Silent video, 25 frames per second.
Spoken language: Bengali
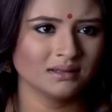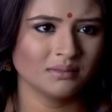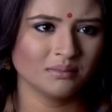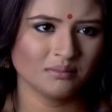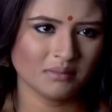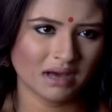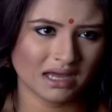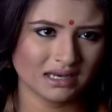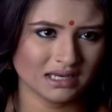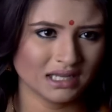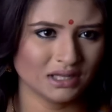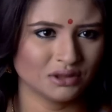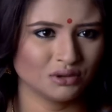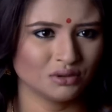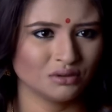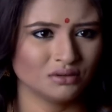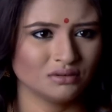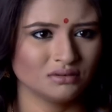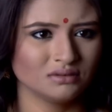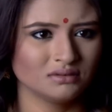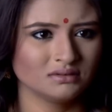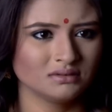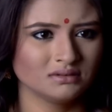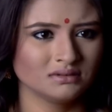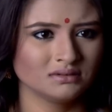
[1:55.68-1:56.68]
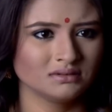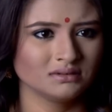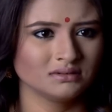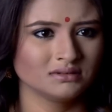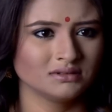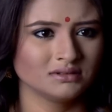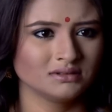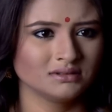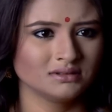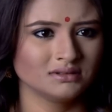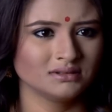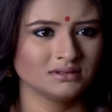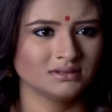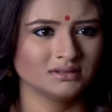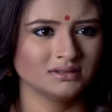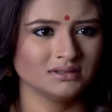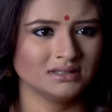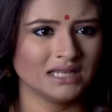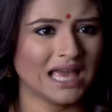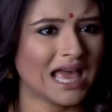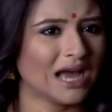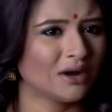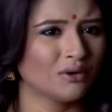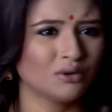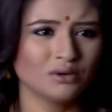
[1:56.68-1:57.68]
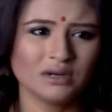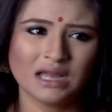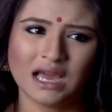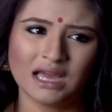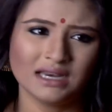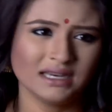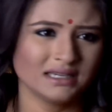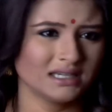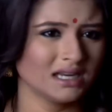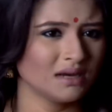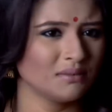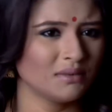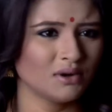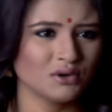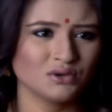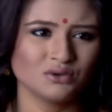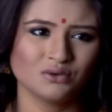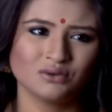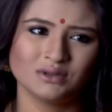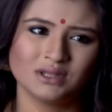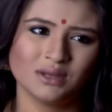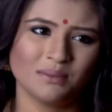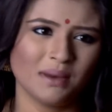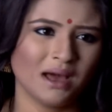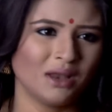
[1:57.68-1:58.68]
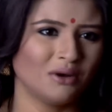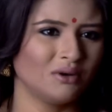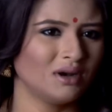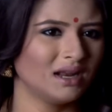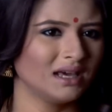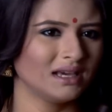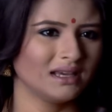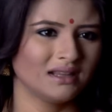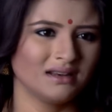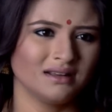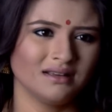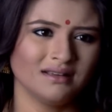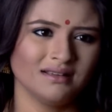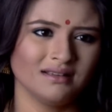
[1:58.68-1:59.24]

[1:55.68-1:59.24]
মানাতো তো এখন আর এটা আমার শুনতে ভালো লাগে না